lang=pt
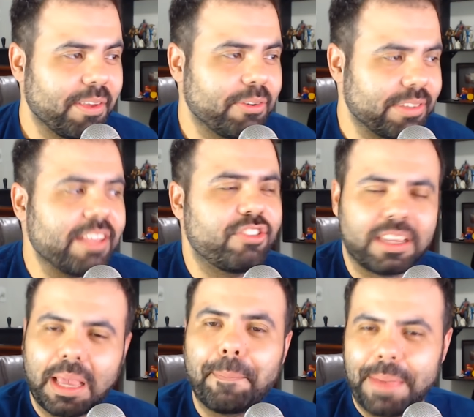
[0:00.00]
eu
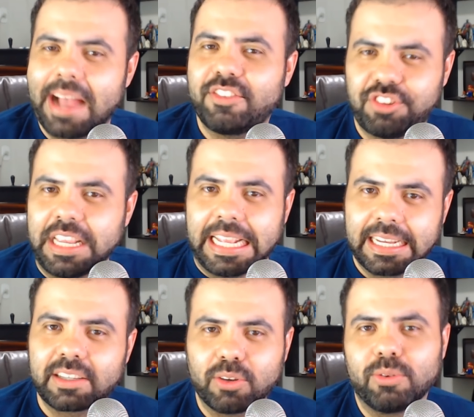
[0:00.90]
entendi que é
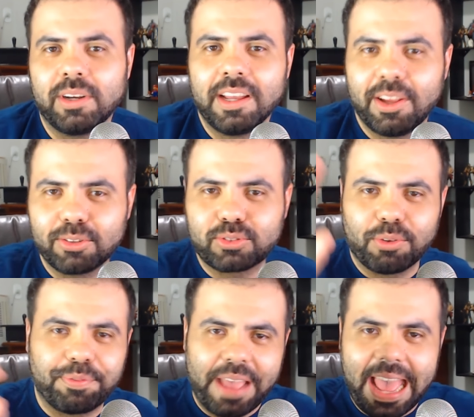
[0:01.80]
piadinha, que eu, eu
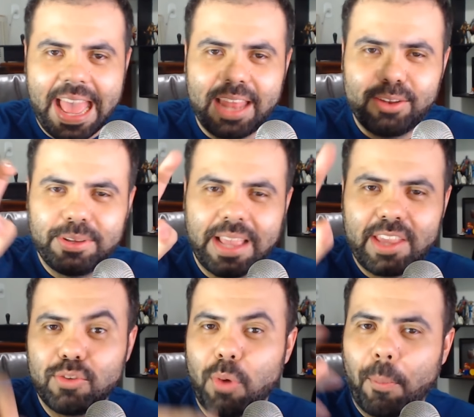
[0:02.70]
sou velho e
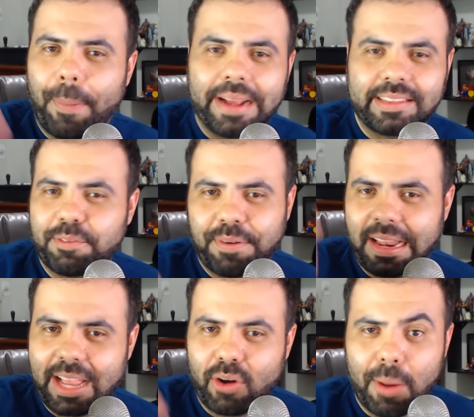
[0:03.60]
aí o meu pai tem que
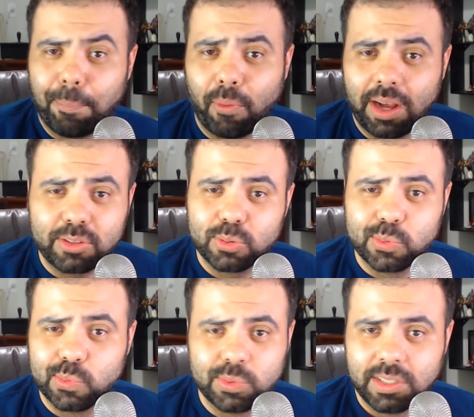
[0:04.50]
falar igual uma porra de
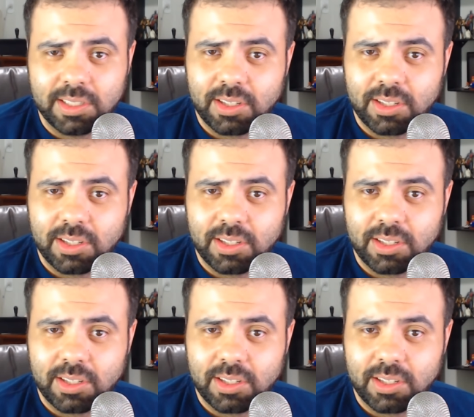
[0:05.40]
um,